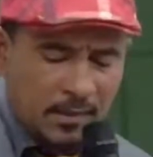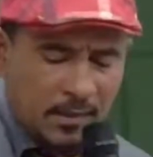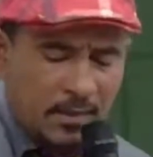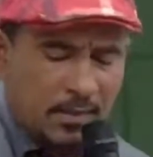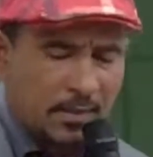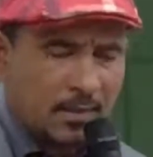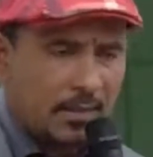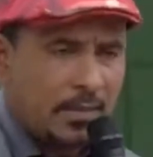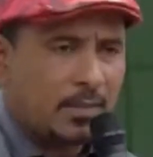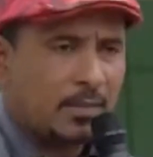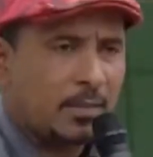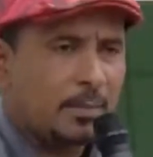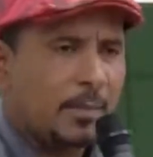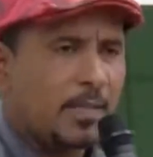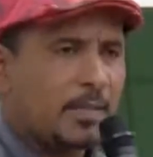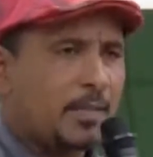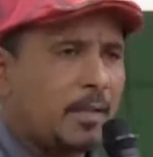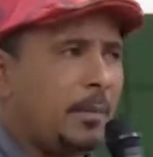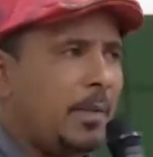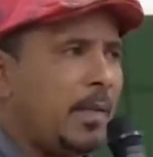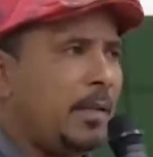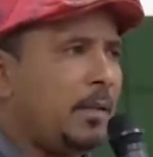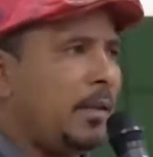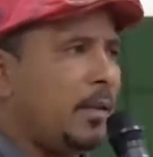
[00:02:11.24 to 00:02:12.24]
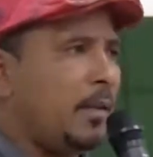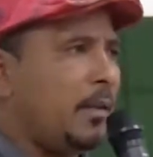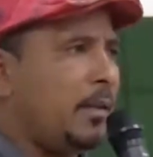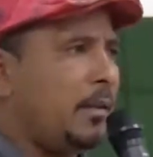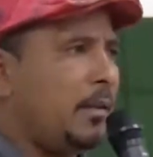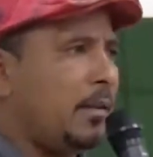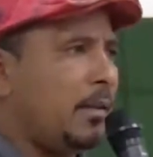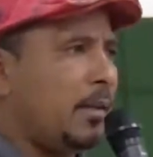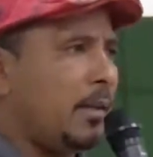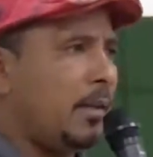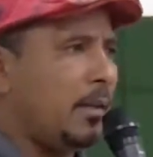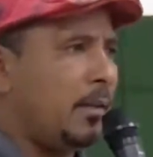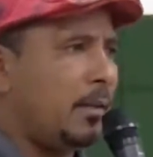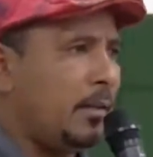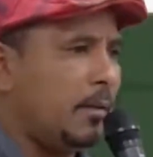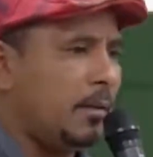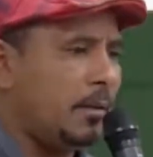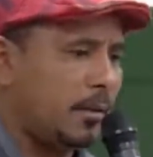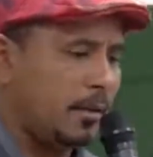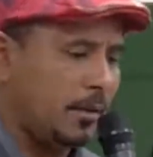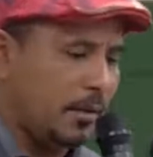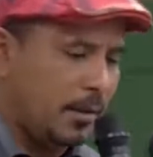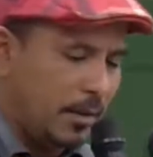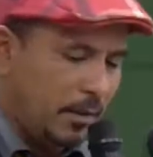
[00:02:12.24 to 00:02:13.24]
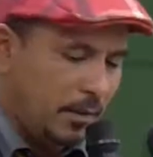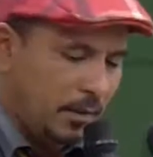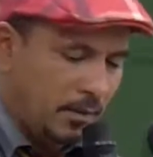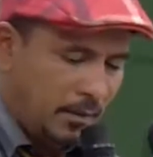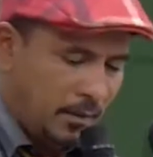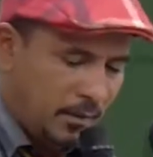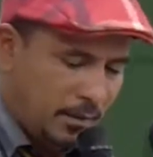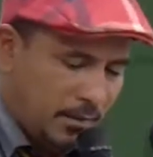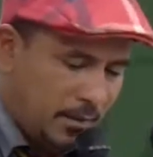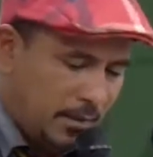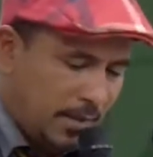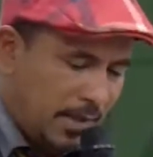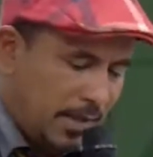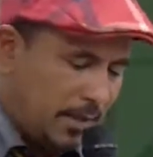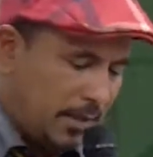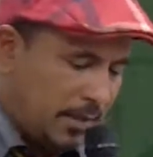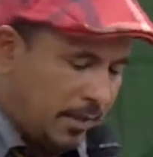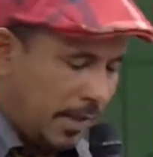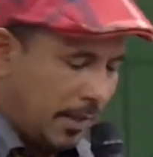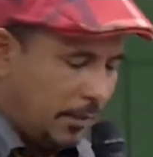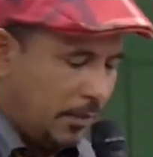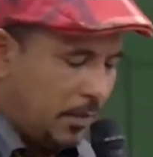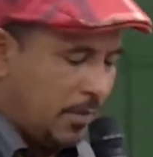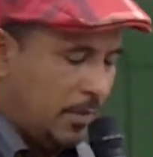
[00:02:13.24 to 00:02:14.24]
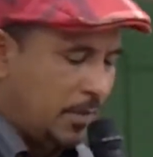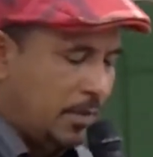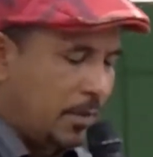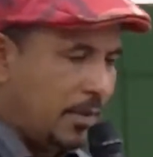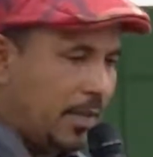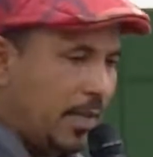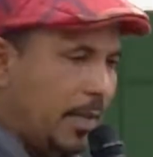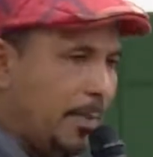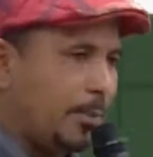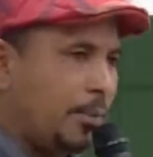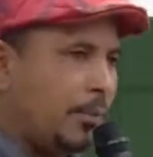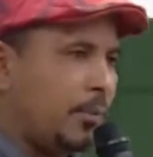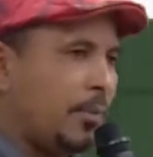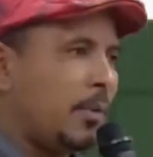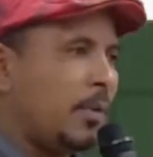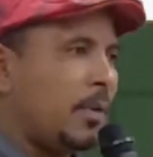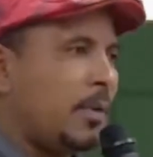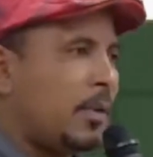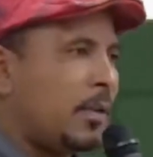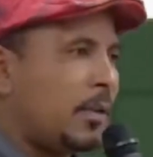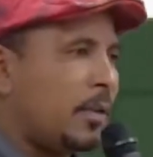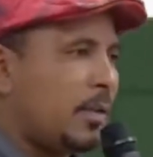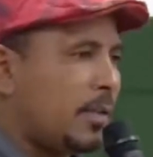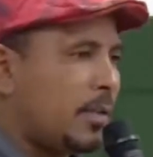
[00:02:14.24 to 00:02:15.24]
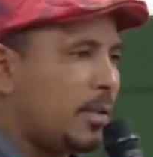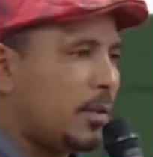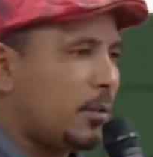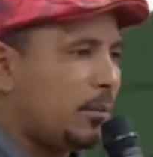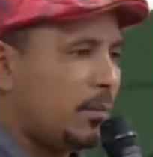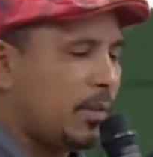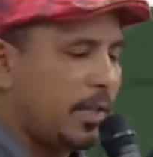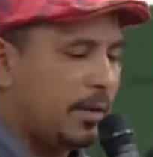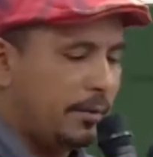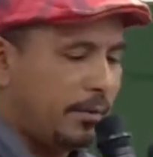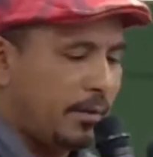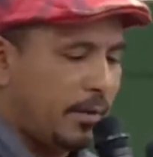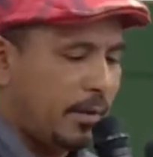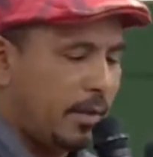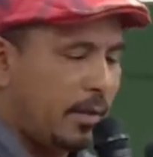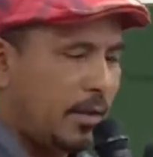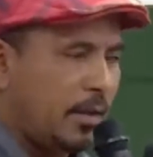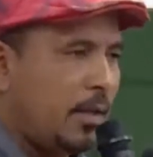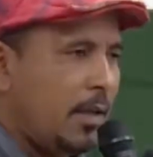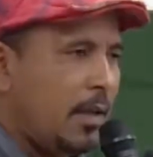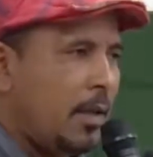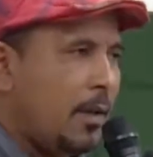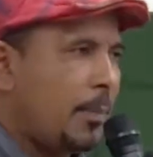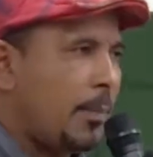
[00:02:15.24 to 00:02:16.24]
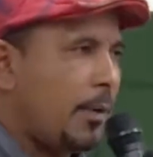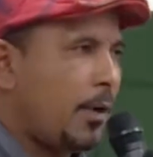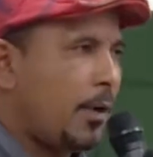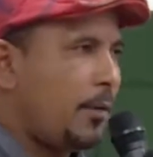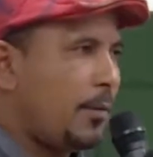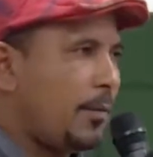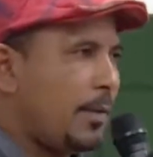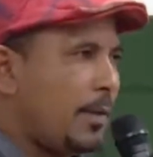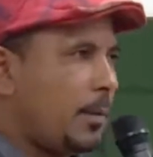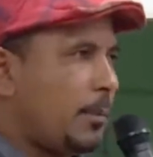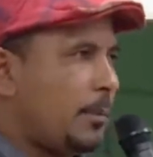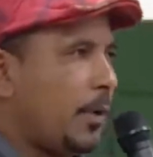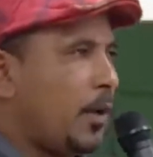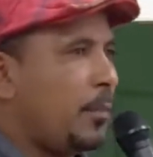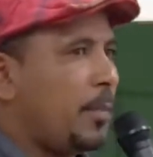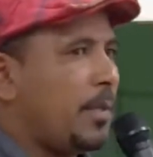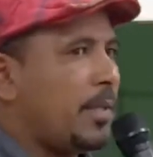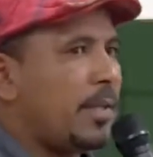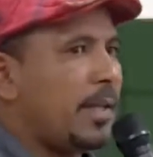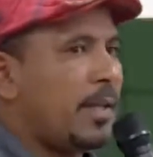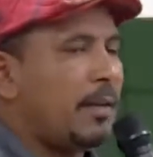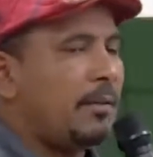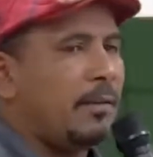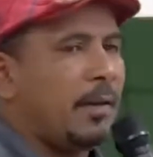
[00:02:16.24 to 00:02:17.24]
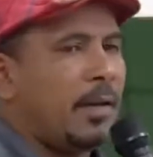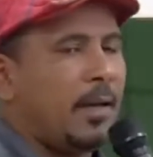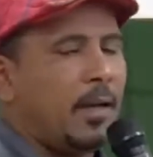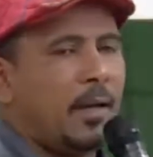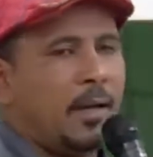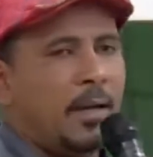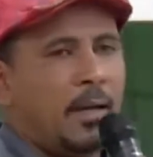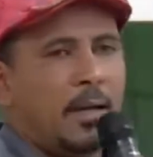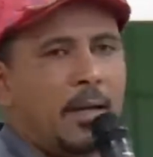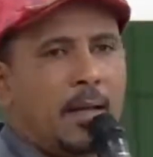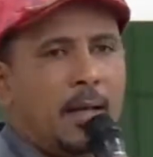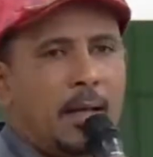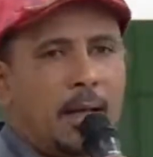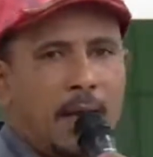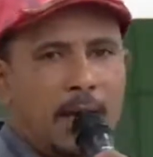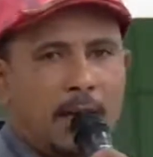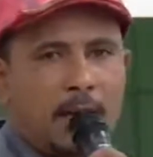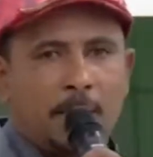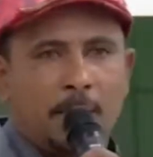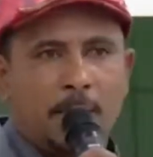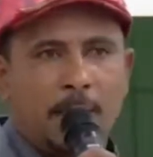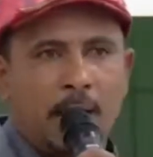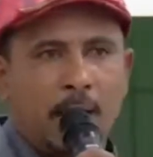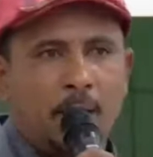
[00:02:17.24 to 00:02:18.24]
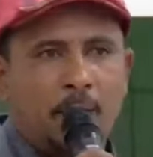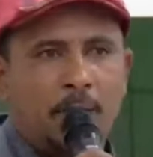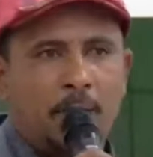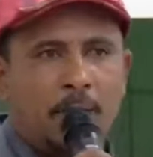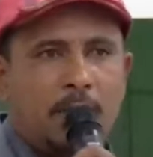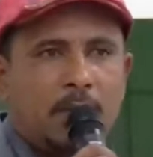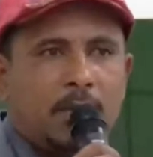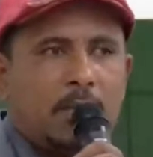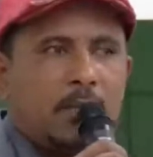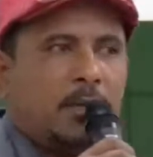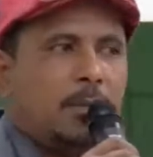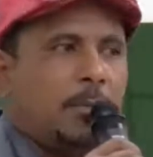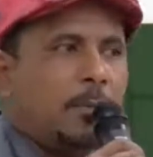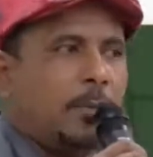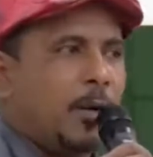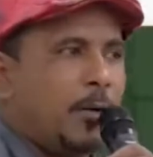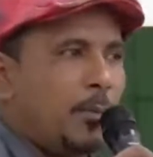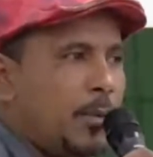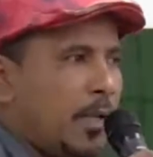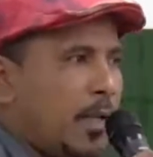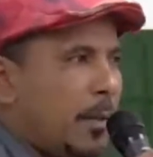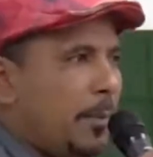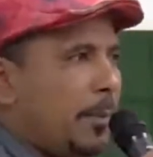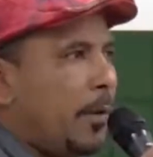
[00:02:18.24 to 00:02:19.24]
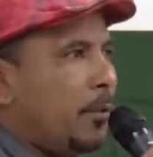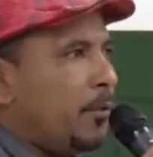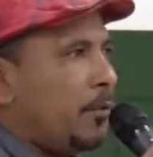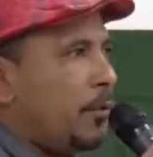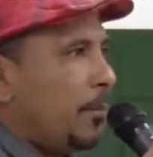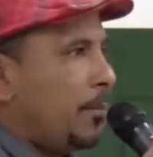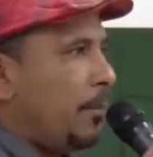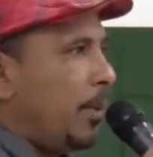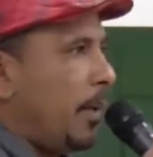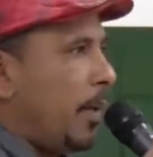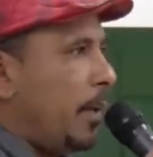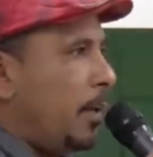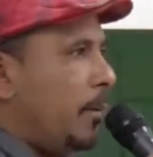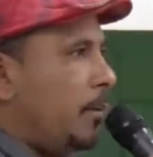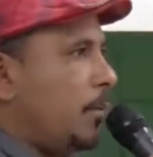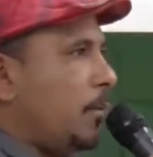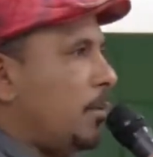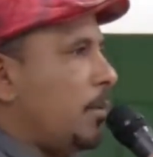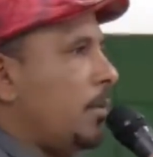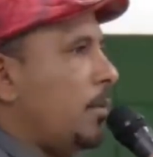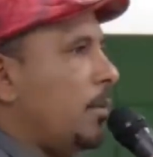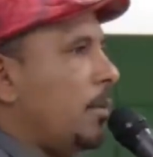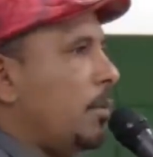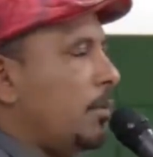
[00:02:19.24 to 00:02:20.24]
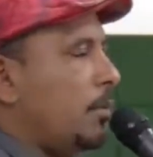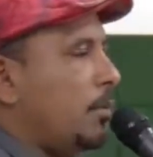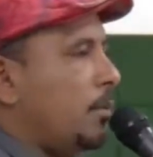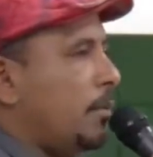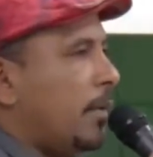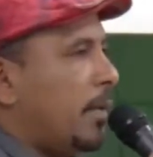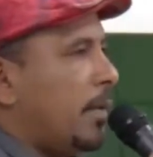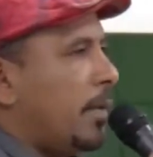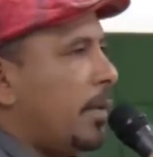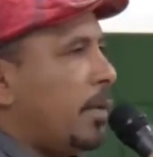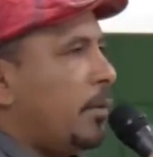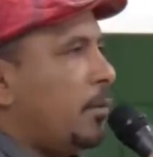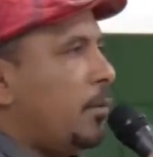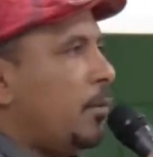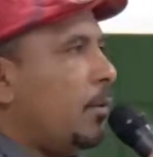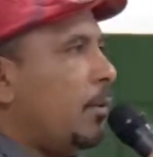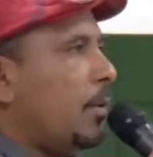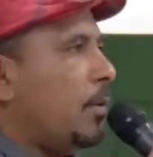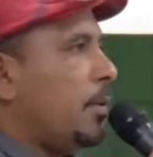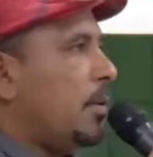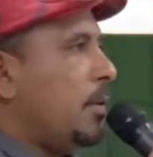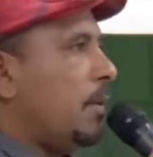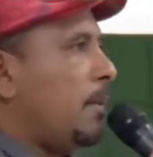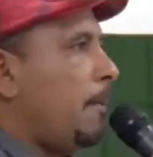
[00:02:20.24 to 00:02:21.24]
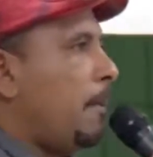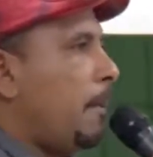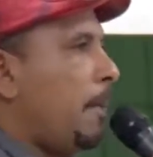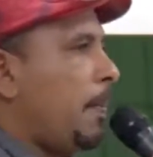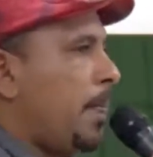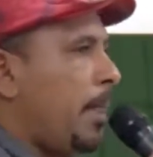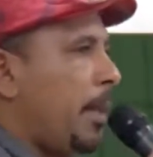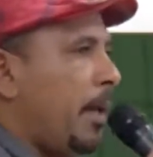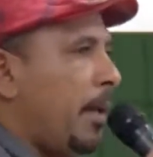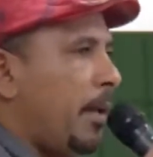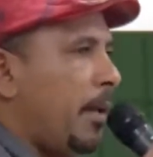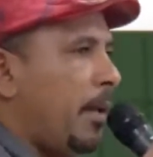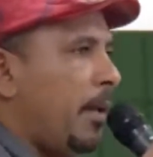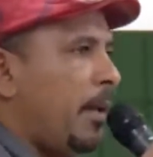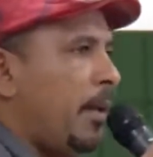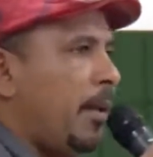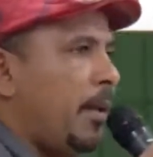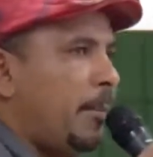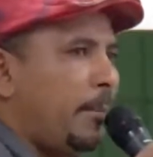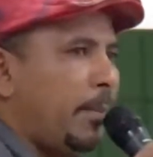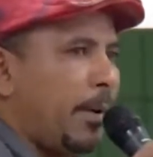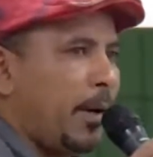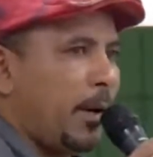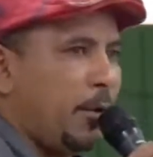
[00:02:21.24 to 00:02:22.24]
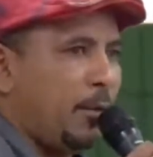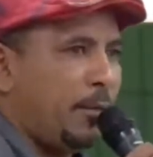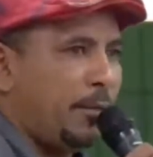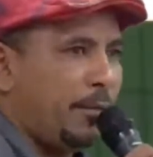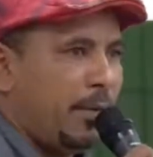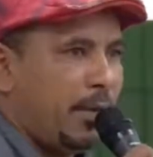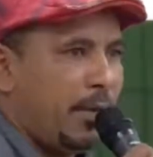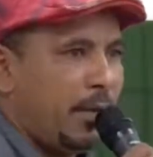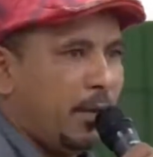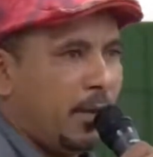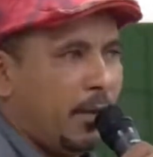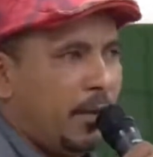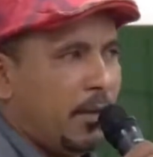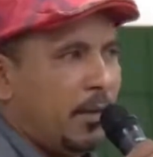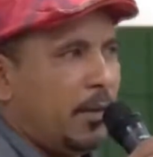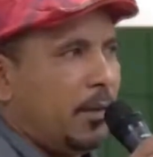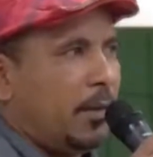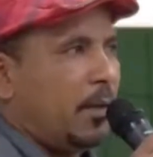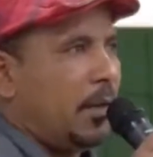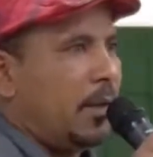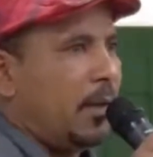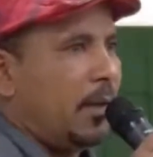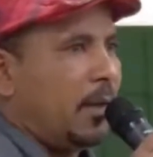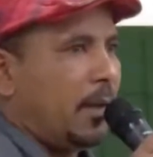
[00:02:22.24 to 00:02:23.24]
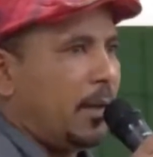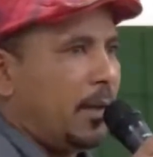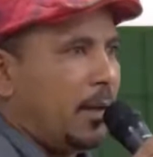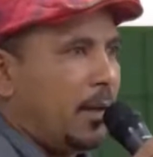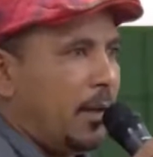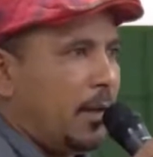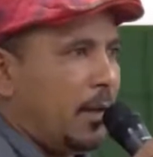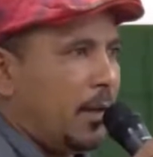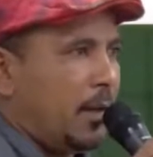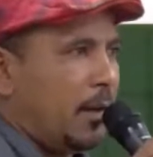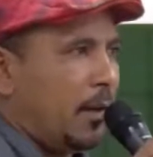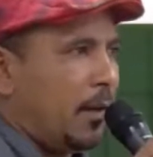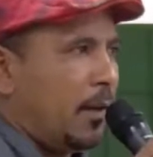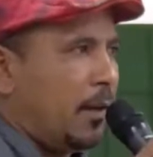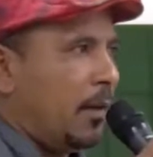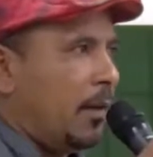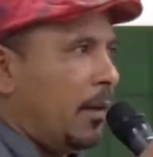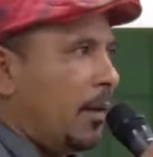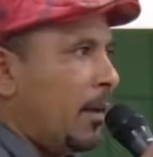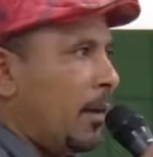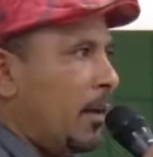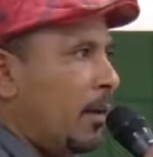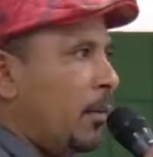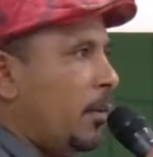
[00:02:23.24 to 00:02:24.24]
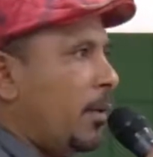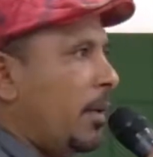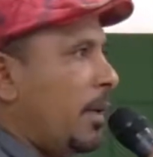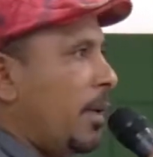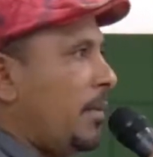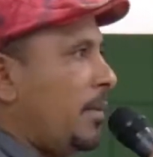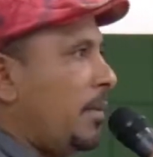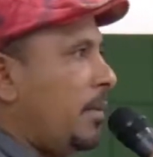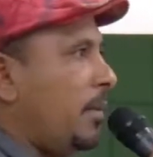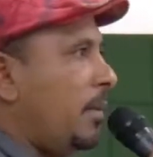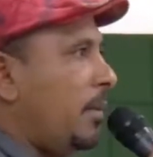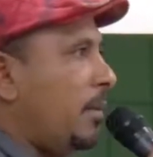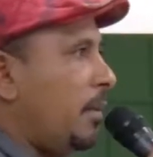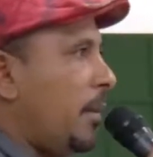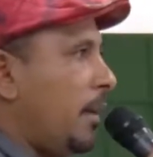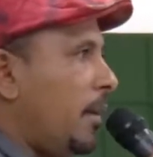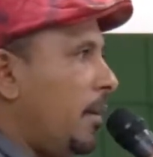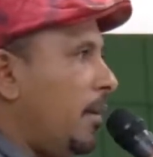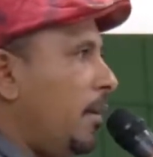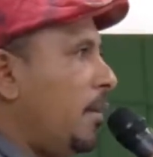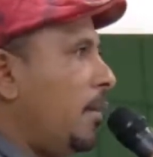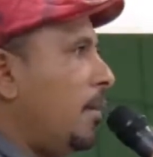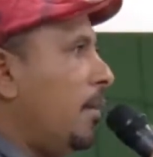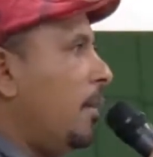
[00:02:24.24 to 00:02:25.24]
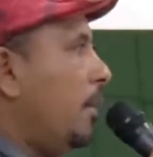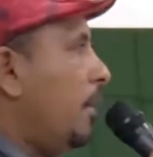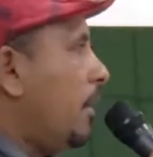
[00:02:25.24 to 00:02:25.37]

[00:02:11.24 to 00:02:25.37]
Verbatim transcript: distantes, mas também têm tem, tem se dedicado esse tempo de segunda-feira para observar as pautas, para observar os pleitos dos vereadores, né, para ouvir é, o que a gente tem